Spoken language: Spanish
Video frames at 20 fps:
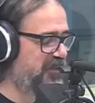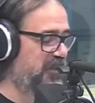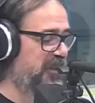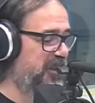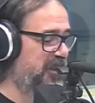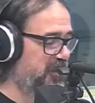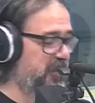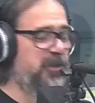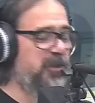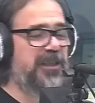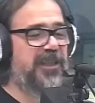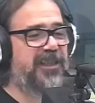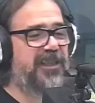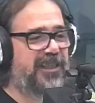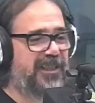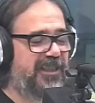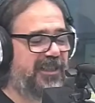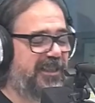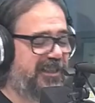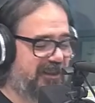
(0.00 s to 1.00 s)
es, una
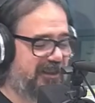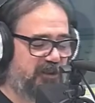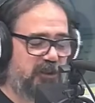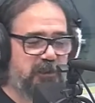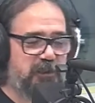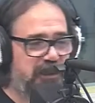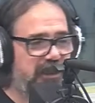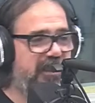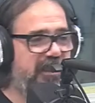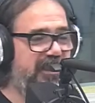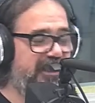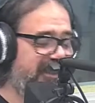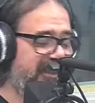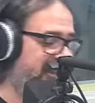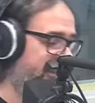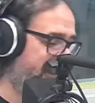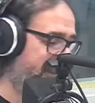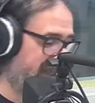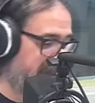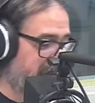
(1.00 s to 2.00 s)
industria que, sorprende
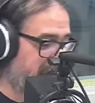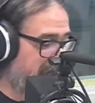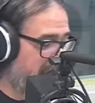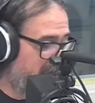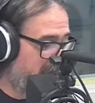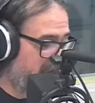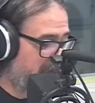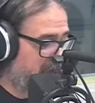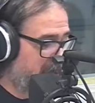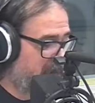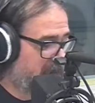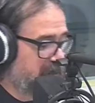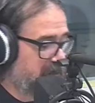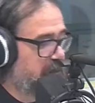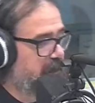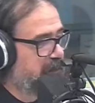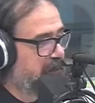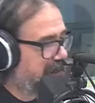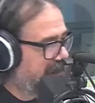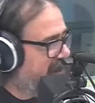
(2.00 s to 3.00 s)
día a día. Pero si
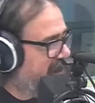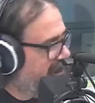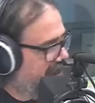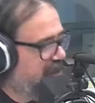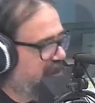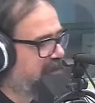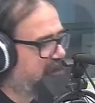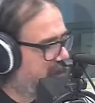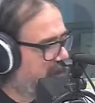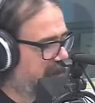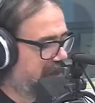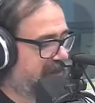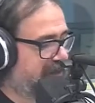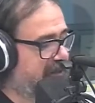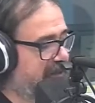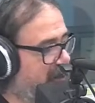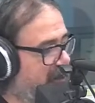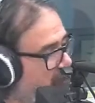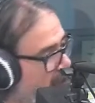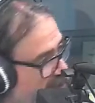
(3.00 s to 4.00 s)
me permiten, quiero hacer un
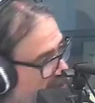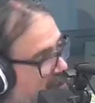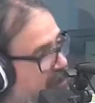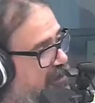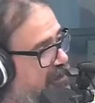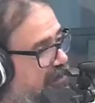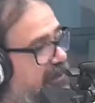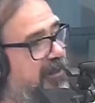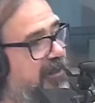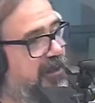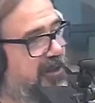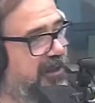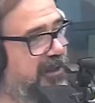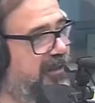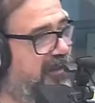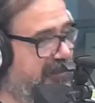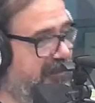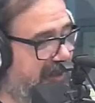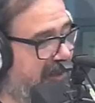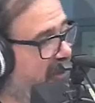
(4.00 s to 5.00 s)
paréntesis porque hoy 3
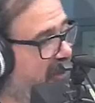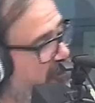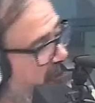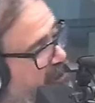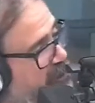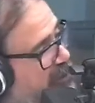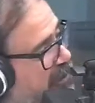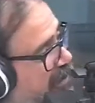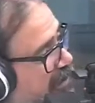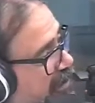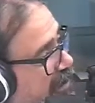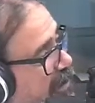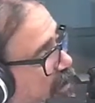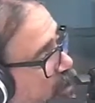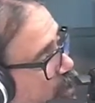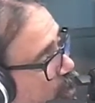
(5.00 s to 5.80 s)
de, noviembre